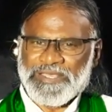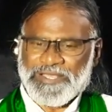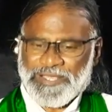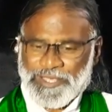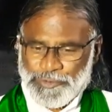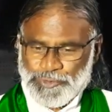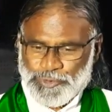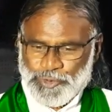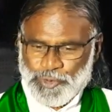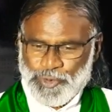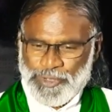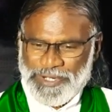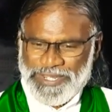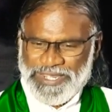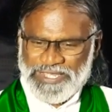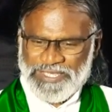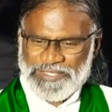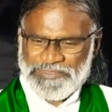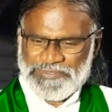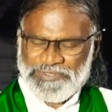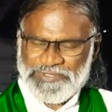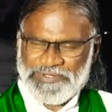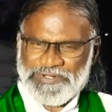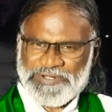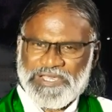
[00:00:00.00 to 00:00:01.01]
கத்தோலிக்க
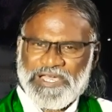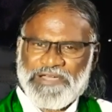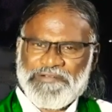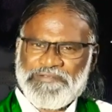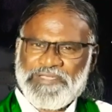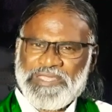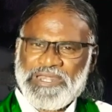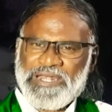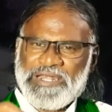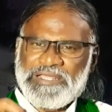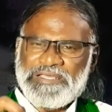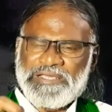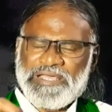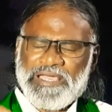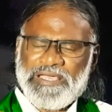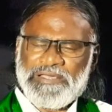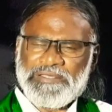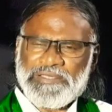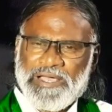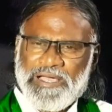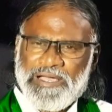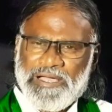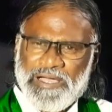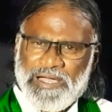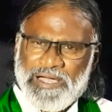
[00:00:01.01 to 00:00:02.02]
திரு அவையில்
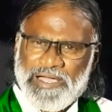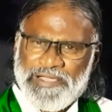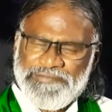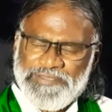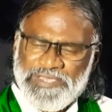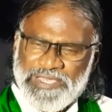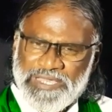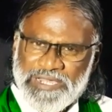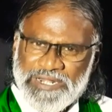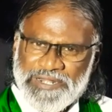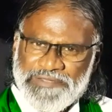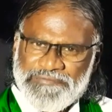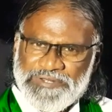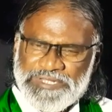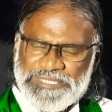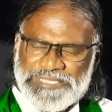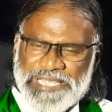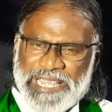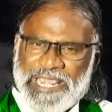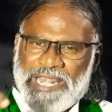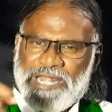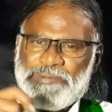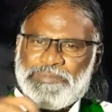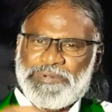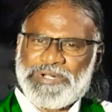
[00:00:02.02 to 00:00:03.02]
ஆவியானவர்
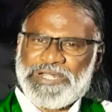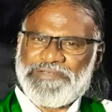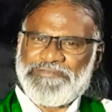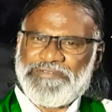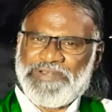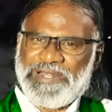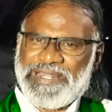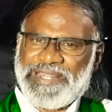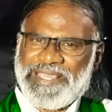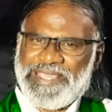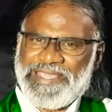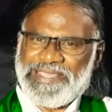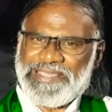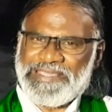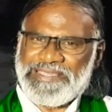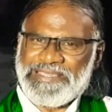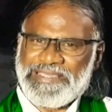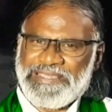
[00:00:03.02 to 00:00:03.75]
செயல்படவில்லை